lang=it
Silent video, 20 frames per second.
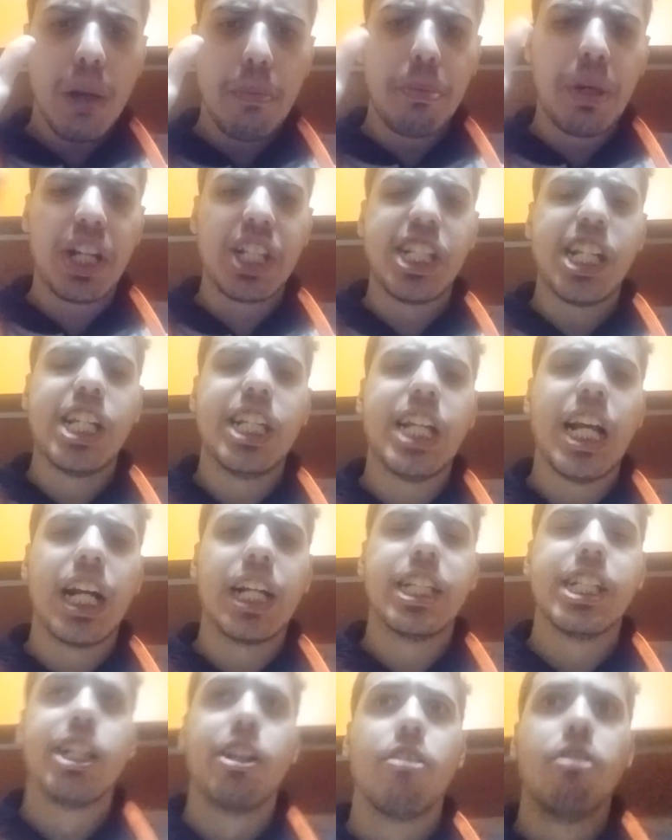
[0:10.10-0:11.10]
Percy
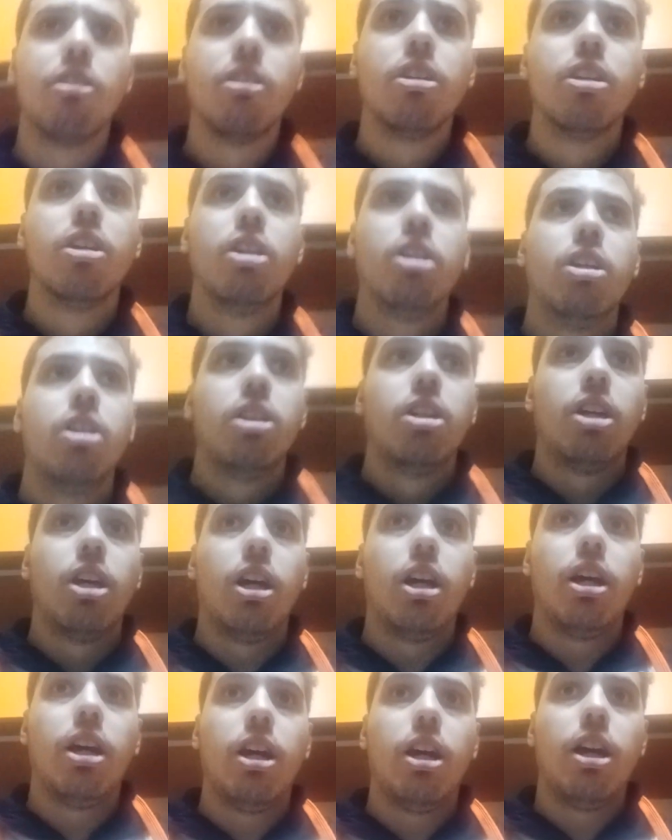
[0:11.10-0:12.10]
Jackson.
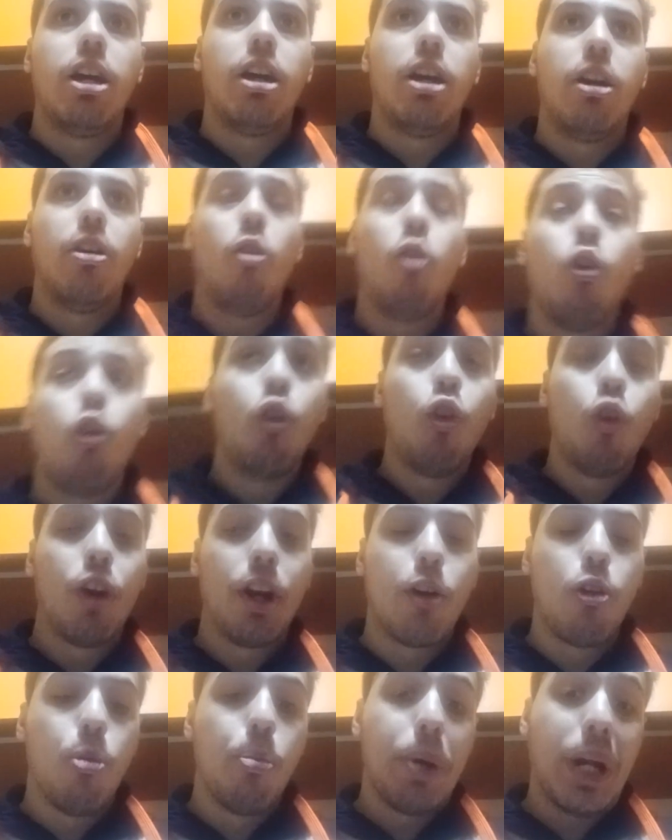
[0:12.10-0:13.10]
Eh, l'ho
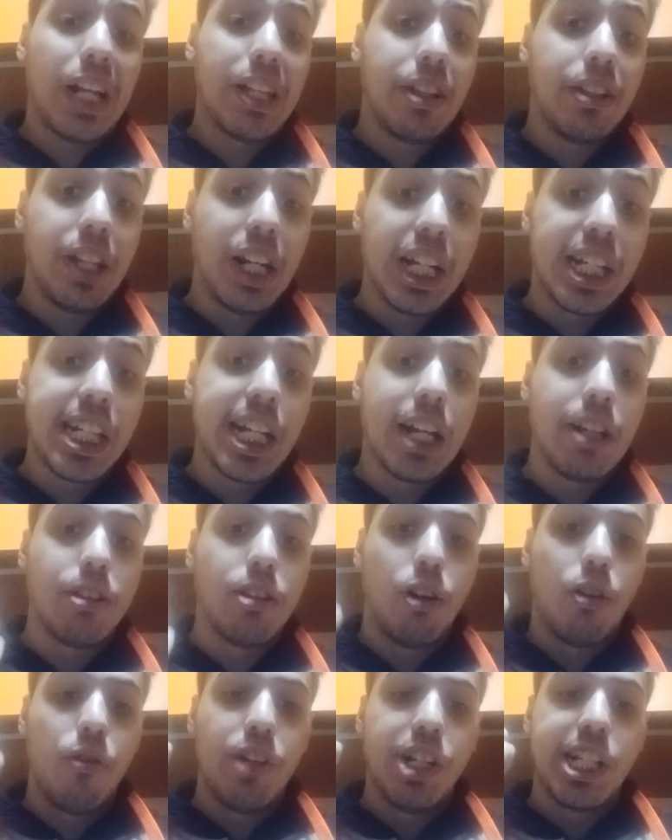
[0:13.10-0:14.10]
recuperata di
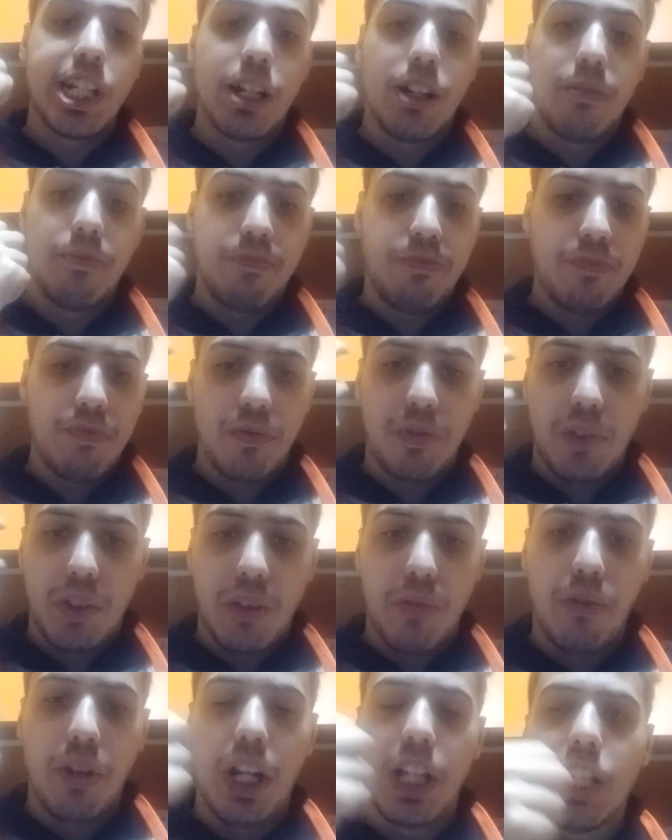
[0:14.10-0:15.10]
recente, l'ho vista
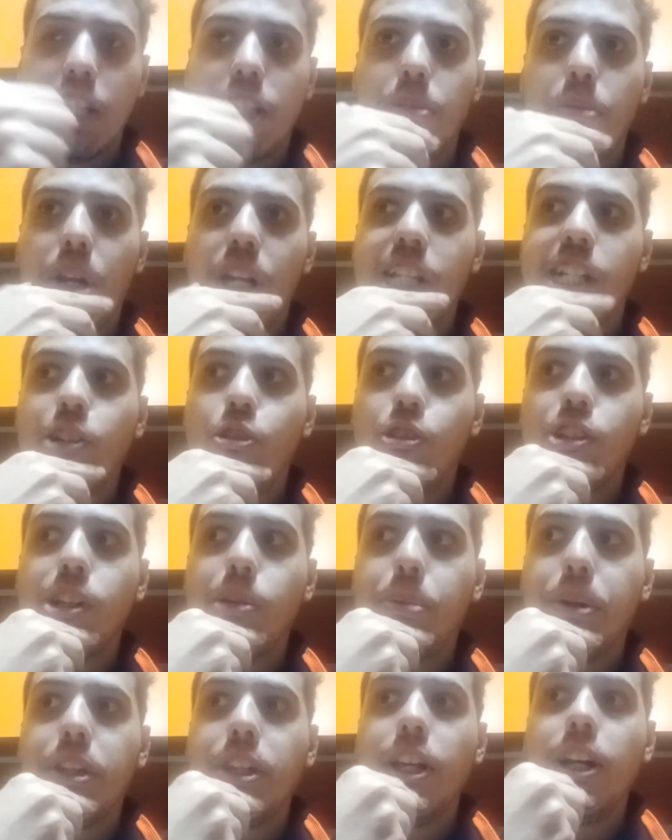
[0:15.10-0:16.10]
fine settimana
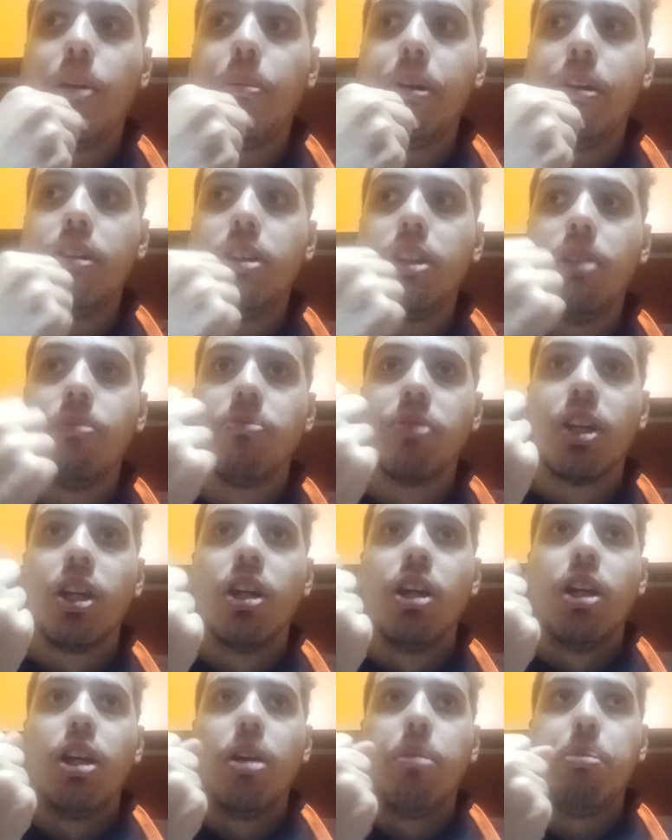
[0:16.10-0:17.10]
scorsa praticamente.
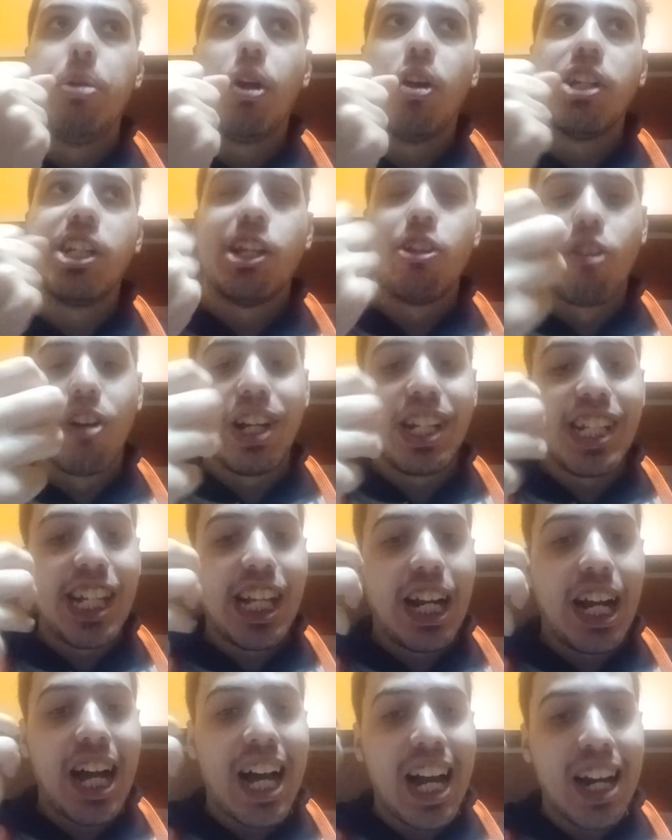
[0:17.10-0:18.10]
Però essendo che
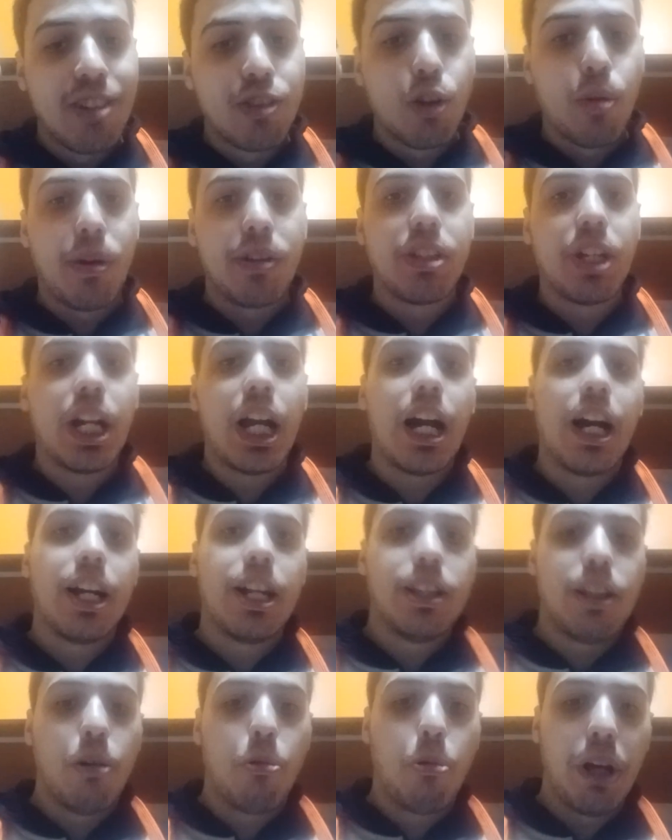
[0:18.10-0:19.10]
c'era altro
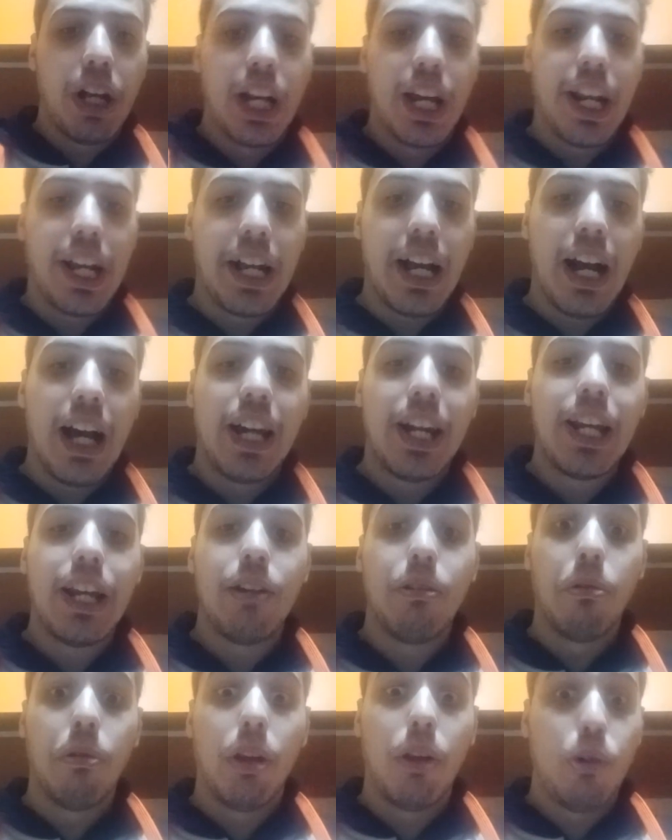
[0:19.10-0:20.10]
materiale da qui caricare,
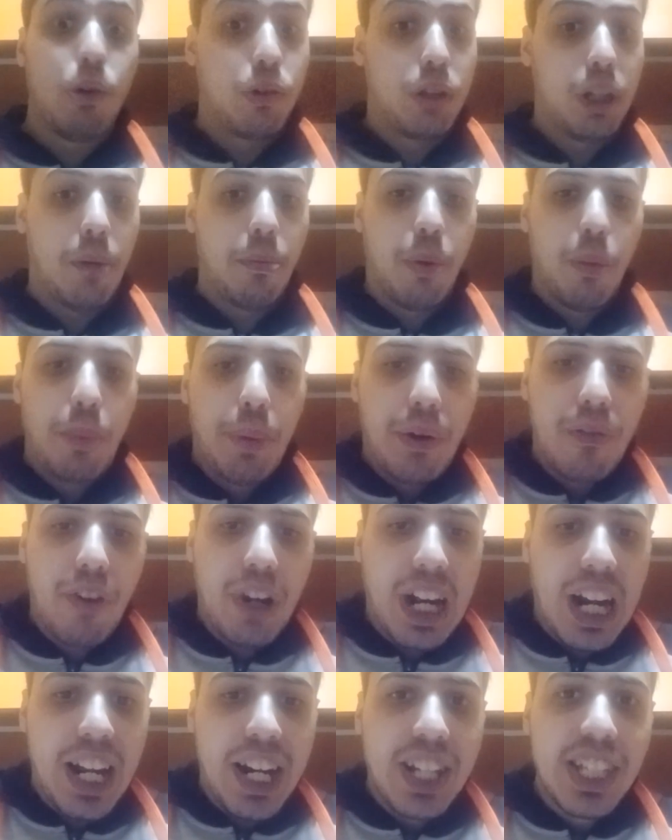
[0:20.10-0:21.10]
non avevo tempo per
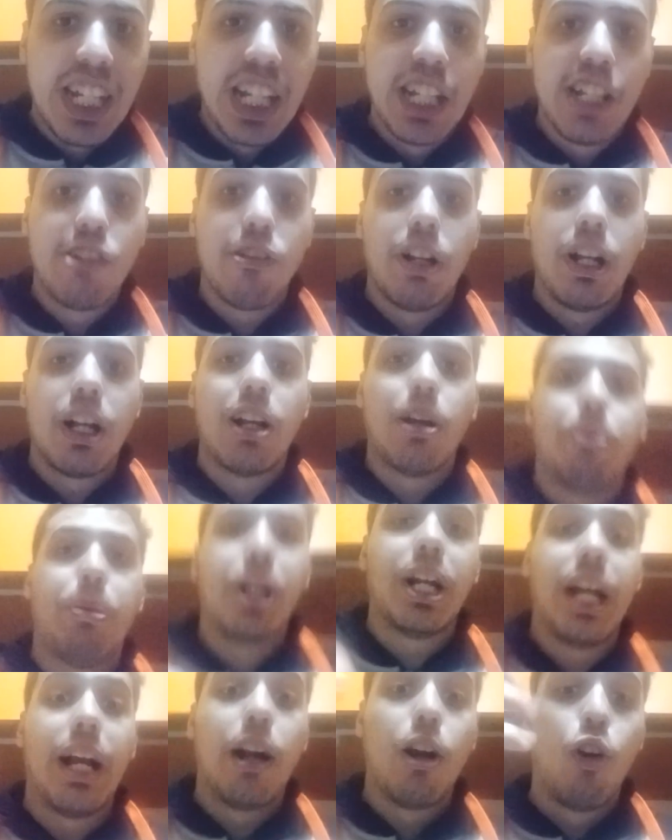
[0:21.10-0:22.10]
fare la recensione, anche
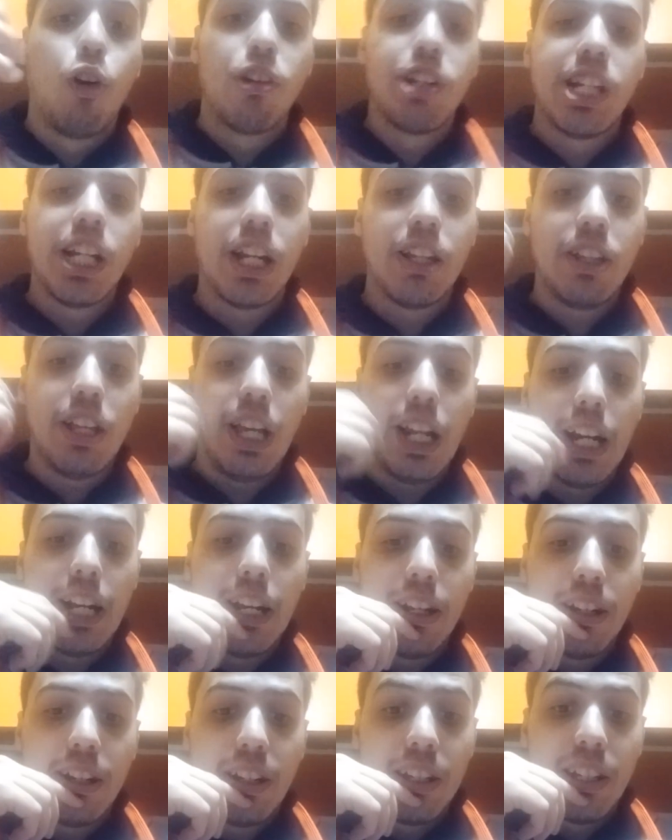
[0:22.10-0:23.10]
perché cose da
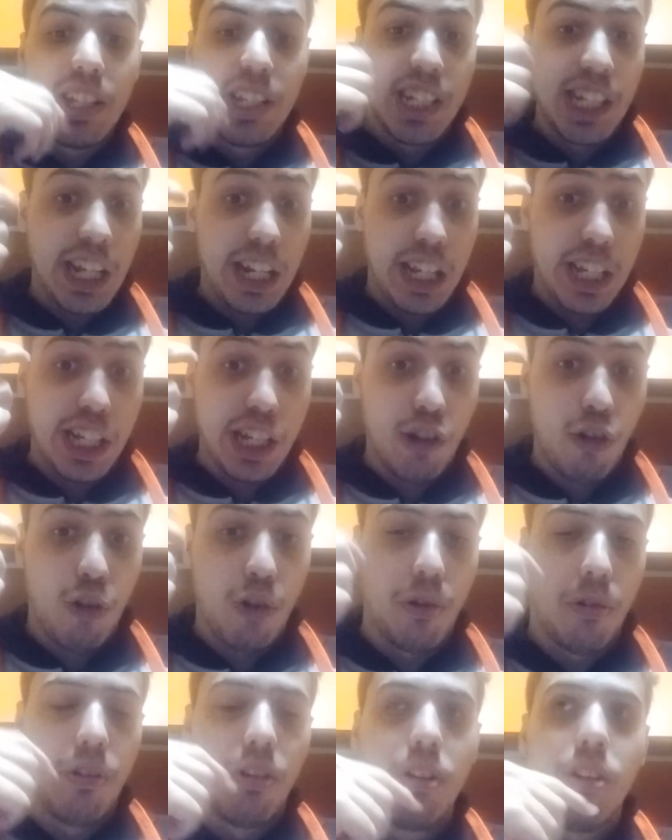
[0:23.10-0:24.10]
dire, se ne
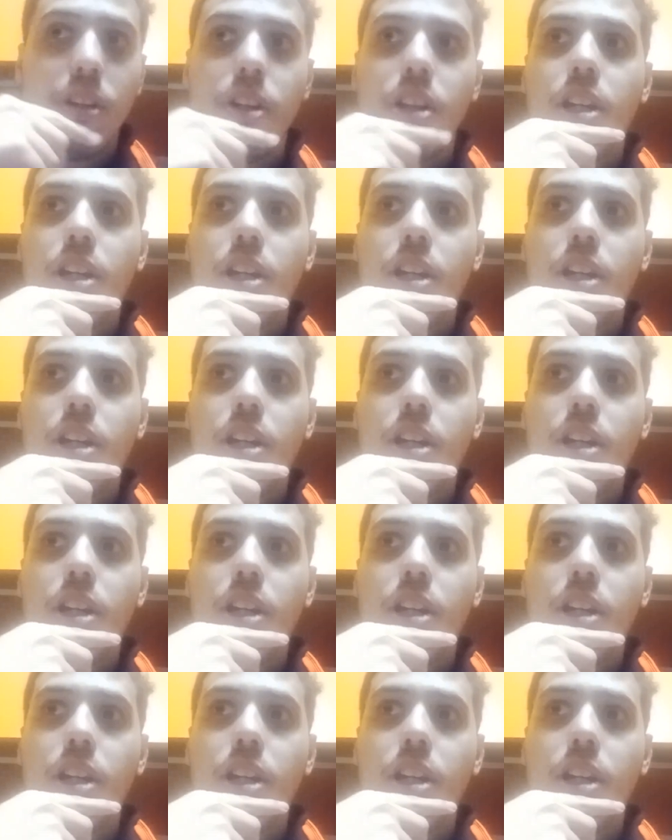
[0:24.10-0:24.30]
sono.